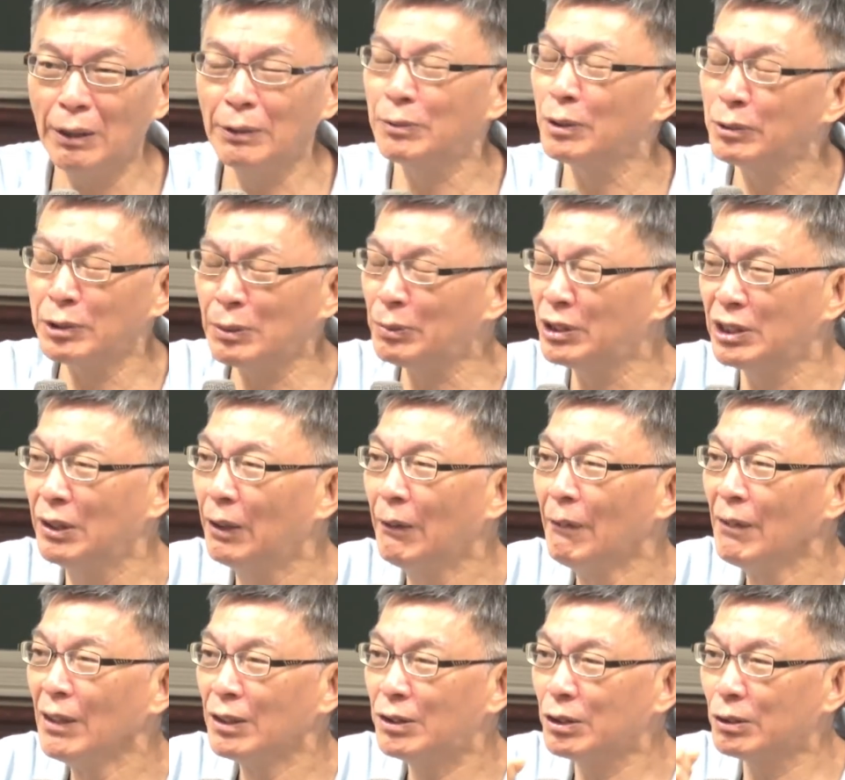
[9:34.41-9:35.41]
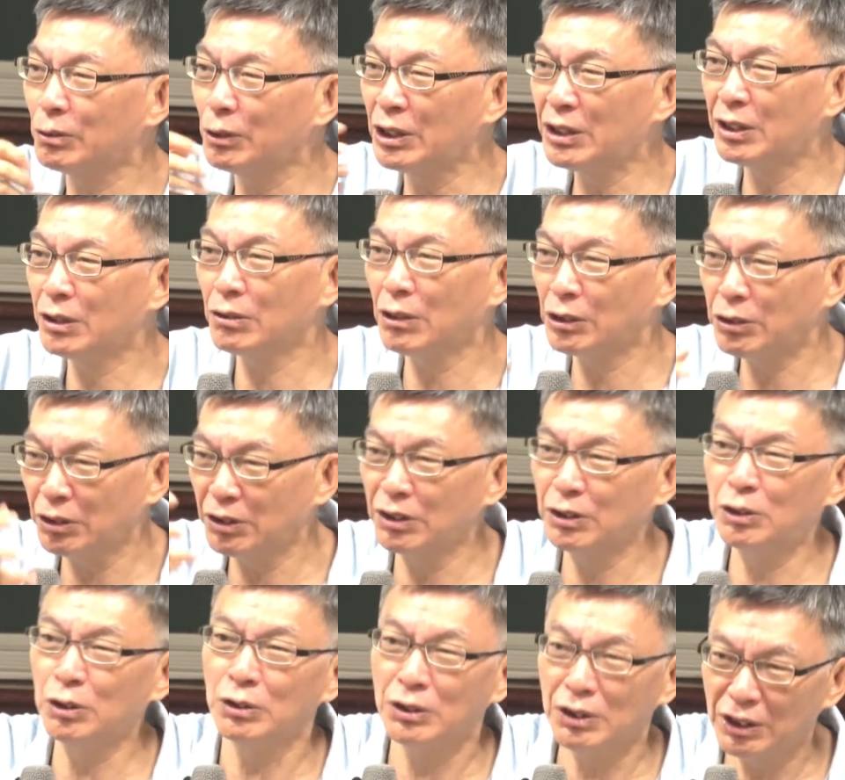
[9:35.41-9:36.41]
呃，对，对不起，就是维持现状，就是
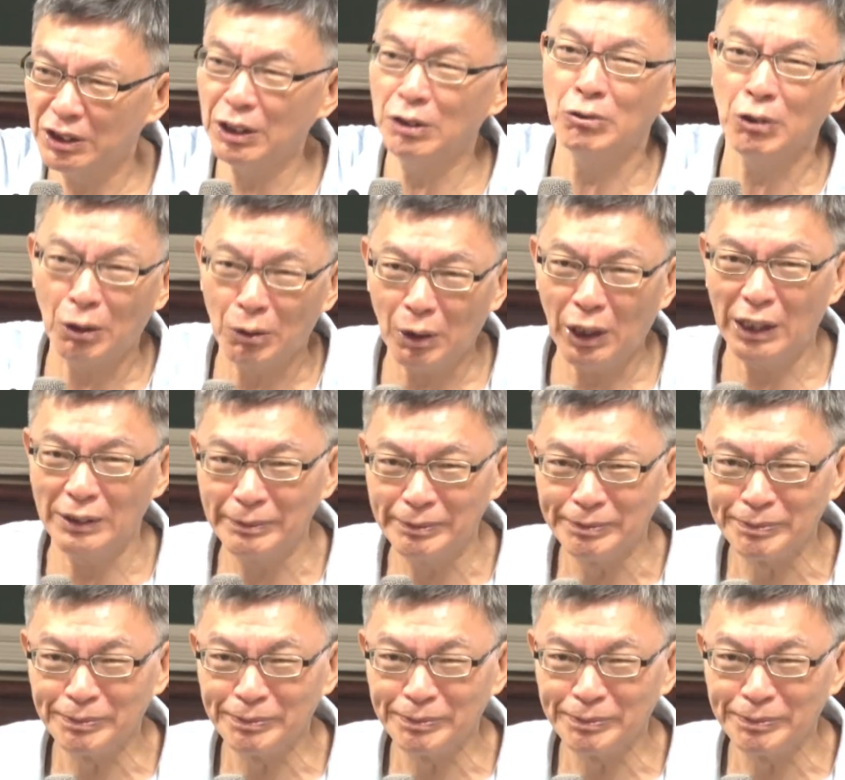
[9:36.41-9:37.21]
就是现状化，